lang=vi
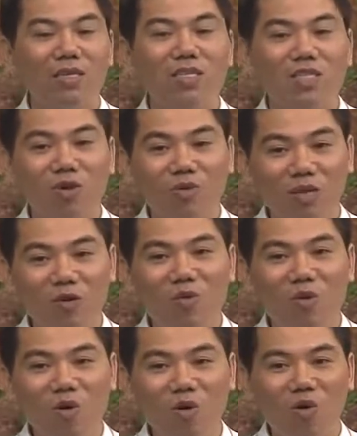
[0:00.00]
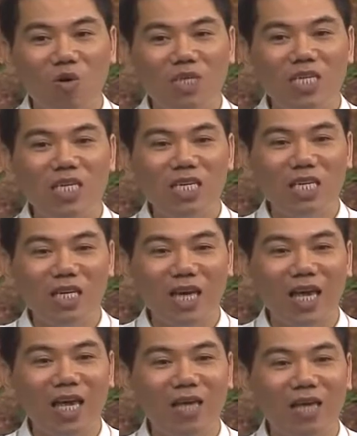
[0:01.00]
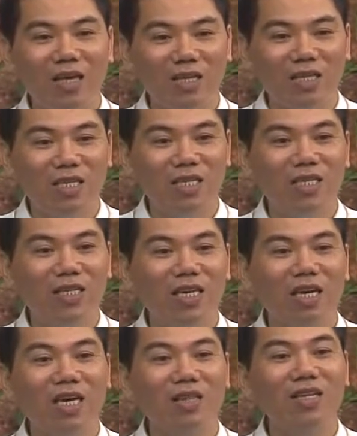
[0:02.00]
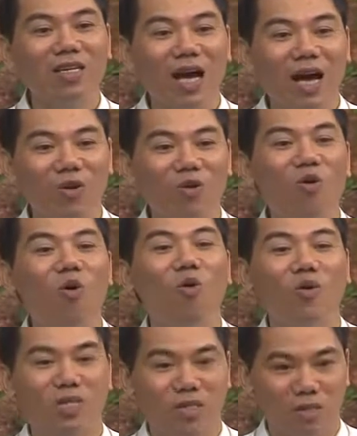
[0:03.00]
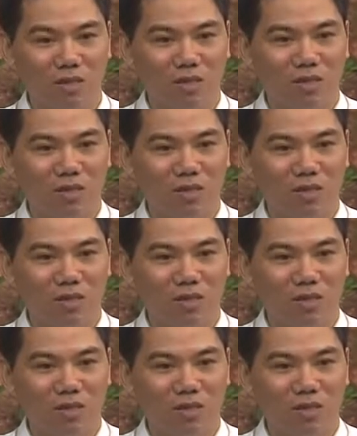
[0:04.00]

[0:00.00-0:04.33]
6 tiếng đồng hồ con chỉ nghe chị ấy kể tất cả nỗi khổ của chị ấy.